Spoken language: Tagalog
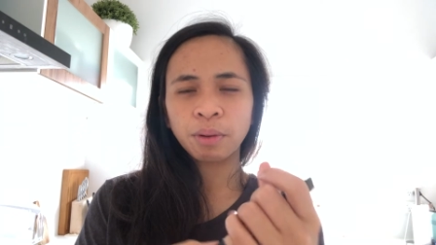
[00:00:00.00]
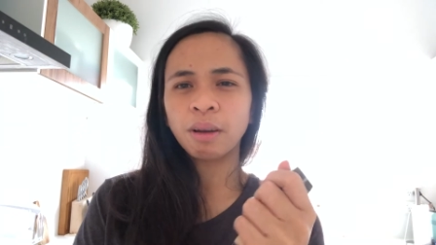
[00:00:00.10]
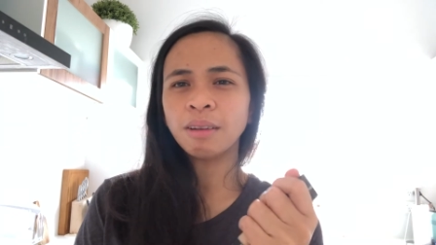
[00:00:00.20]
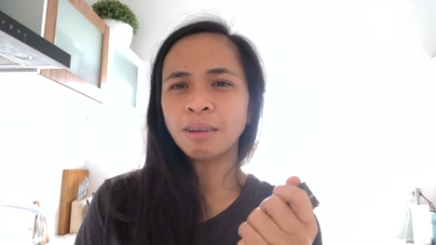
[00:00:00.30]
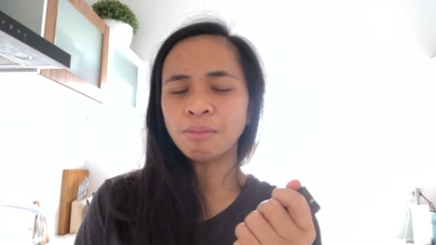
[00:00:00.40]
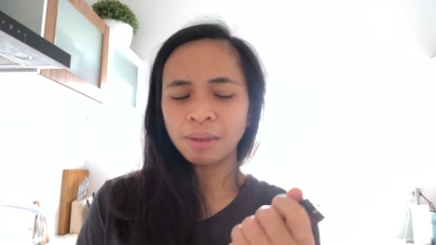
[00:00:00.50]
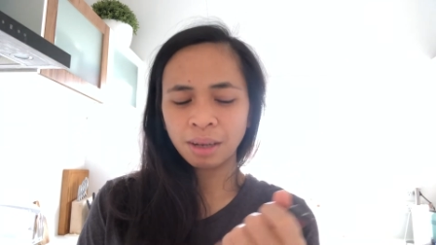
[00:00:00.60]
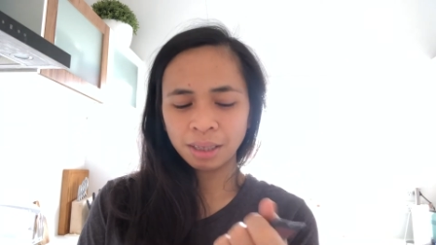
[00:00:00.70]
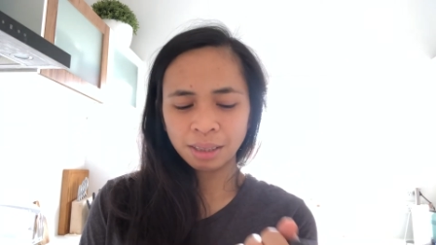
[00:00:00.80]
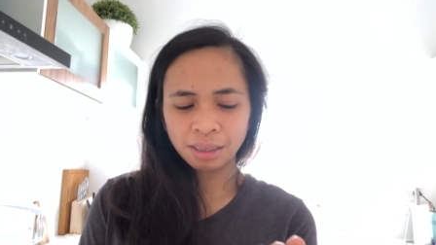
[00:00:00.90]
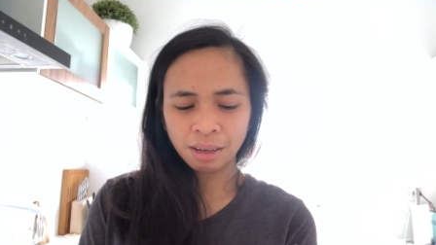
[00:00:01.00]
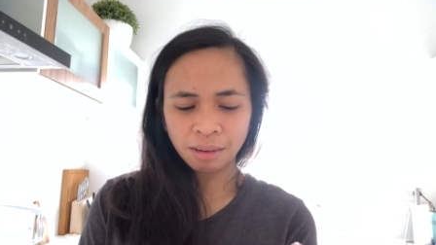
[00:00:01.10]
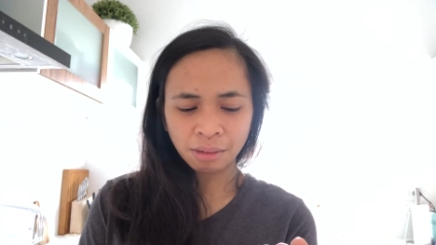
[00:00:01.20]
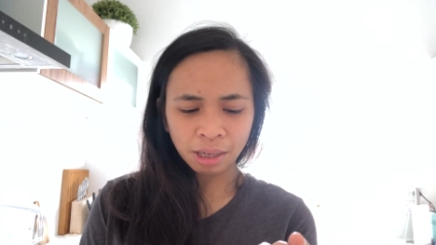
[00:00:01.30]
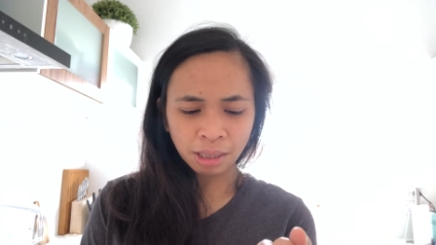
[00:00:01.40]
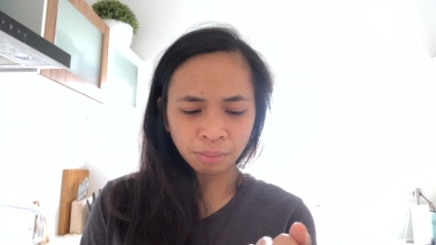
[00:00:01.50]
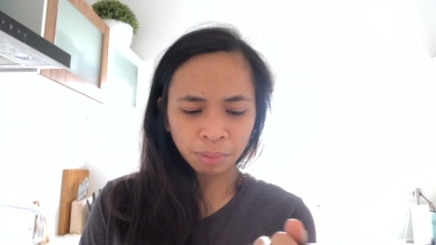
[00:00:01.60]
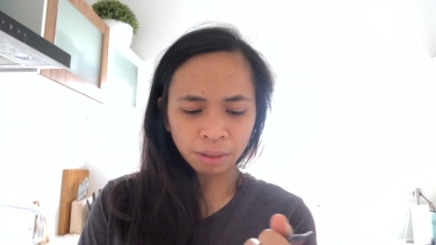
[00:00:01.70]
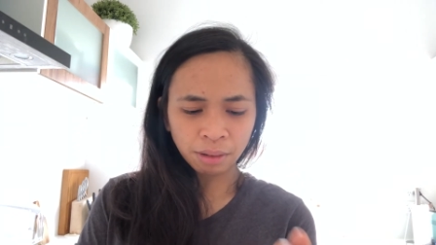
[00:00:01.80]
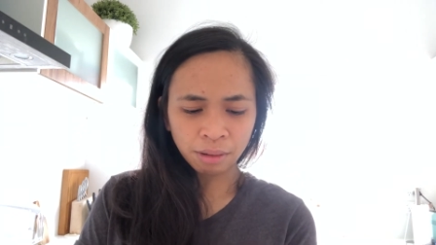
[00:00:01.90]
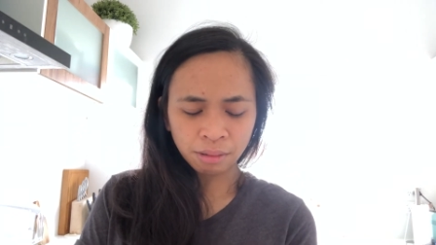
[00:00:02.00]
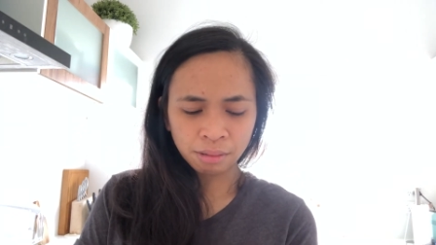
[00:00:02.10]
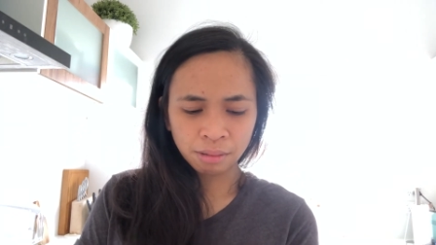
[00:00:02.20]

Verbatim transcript: Pero akala ko malaki siya. Ang liit pala.